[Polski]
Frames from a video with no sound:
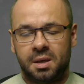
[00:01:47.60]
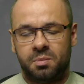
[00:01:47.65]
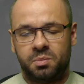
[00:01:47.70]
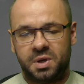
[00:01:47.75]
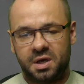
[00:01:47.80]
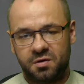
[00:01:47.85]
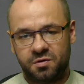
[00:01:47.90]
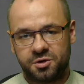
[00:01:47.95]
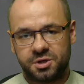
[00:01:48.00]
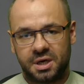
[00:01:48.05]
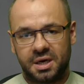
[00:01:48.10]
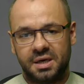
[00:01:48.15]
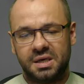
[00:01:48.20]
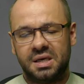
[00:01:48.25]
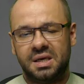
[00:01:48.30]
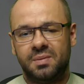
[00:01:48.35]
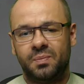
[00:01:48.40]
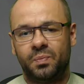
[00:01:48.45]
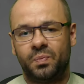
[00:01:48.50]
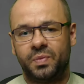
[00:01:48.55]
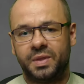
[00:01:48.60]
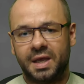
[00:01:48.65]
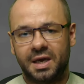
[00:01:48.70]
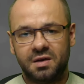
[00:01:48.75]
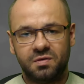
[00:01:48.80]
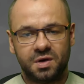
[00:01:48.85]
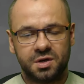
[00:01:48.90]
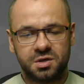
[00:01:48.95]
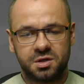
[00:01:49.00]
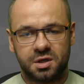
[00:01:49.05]
Pierwsza i
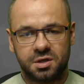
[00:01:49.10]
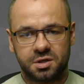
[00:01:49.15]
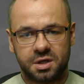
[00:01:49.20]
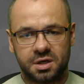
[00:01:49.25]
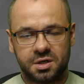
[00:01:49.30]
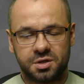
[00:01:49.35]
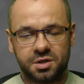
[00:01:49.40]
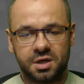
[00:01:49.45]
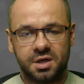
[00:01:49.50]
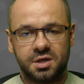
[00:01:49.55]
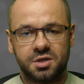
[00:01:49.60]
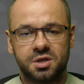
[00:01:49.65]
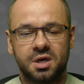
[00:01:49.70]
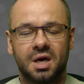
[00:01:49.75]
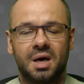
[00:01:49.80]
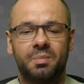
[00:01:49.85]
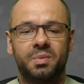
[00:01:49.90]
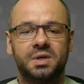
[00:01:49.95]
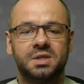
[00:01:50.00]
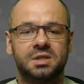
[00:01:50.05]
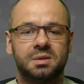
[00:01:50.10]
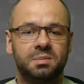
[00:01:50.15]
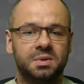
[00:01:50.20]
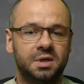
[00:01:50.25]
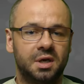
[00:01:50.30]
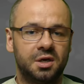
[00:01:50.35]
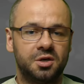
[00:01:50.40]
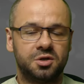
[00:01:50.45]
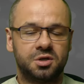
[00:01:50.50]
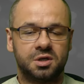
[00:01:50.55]
najważniejsza rzecz, aby
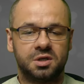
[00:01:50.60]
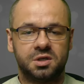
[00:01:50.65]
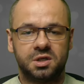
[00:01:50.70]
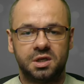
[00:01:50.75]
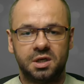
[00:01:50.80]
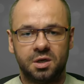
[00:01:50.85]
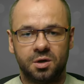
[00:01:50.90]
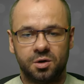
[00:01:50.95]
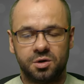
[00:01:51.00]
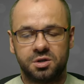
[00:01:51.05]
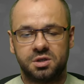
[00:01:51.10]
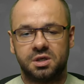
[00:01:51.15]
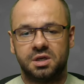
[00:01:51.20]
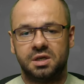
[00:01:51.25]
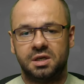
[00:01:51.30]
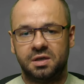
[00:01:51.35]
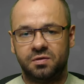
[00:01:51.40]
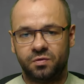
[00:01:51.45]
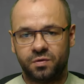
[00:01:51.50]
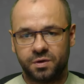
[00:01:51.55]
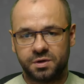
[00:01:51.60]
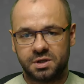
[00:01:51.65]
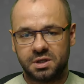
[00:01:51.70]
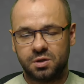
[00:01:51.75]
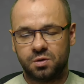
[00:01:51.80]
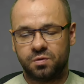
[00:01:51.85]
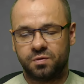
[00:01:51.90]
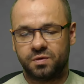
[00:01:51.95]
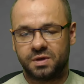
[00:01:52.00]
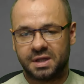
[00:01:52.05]
zmniejszyć ilość
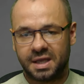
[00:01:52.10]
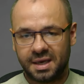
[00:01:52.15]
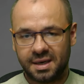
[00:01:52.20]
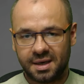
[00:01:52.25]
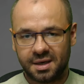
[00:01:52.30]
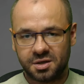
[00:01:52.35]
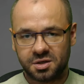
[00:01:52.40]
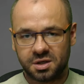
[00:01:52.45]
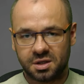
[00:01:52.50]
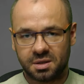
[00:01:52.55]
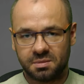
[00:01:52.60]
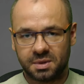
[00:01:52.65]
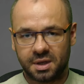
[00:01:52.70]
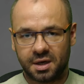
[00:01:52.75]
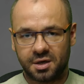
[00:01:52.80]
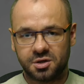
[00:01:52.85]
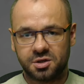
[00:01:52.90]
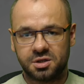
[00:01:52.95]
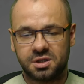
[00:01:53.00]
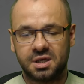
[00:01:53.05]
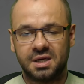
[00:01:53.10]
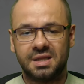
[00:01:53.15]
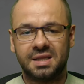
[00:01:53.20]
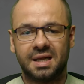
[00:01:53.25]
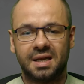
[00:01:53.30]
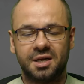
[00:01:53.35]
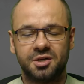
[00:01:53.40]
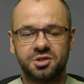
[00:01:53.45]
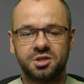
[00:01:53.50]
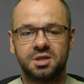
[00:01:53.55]
limfocytów TH17,
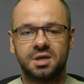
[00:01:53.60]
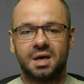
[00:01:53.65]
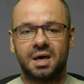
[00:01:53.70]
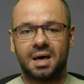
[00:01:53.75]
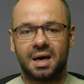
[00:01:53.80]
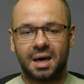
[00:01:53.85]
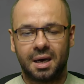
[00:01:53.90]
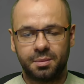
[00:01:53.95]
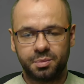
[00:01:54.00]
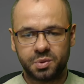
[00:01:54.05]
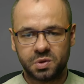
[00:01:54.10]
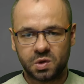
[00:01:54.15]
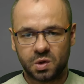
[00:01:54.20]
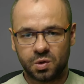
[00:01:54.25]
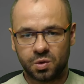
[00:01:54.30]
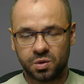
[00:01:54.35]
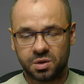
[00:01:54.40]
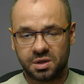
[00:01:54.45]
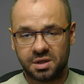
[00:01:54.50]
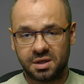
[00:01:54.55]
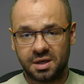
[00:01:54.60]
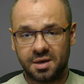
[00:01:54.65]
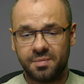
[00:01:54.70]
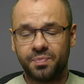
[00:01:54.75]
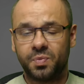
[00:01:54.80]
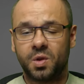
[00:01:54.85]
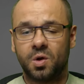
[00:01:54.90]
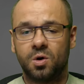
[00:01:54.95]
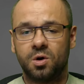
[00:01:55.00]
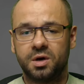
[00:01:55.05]
należy absolutnie
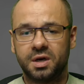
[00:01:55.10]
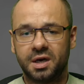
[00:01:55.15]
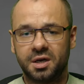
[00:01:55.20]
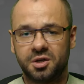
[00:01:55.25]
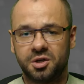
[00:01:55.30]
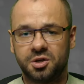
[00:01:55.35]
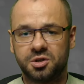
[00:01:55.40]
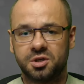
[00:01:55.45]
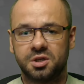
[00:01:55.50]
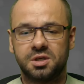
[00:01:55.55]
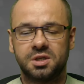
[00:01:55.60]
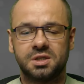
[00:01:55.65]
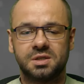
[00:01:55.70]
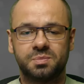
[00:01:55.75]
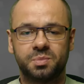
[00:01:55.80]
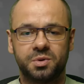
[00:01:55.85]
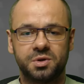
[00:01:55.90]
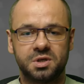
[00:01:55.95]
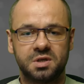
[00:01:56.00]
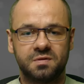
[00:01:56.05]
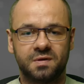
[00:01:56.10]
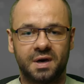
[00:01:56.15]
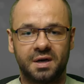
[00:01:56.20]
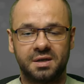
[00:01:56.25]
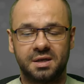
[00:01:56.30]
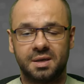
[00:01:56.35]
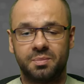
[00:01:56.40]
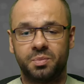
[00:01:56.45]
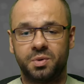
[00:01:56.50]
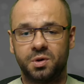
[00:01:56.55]
ograniczyć
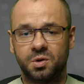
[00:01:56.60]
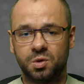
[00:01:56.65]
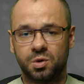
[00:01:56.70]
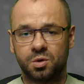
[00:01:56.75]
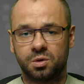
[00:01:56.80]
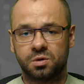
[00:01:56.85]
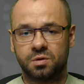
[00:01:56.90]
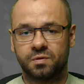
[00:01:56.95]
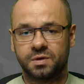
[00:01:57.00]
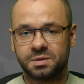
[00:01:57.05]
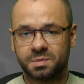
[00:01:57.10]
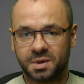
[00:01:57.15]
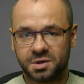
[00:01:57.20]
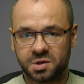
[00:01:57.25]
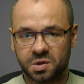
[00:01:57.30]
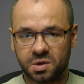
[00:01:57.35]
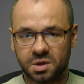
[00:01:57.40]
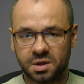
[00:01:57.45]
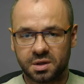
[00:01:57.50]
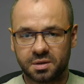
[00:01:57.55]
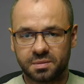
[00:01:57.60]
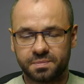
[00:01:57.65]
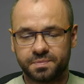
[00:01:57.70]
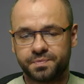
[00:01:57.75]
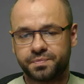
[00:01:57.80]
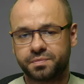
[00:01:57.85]
spożywanie produktów smażonych.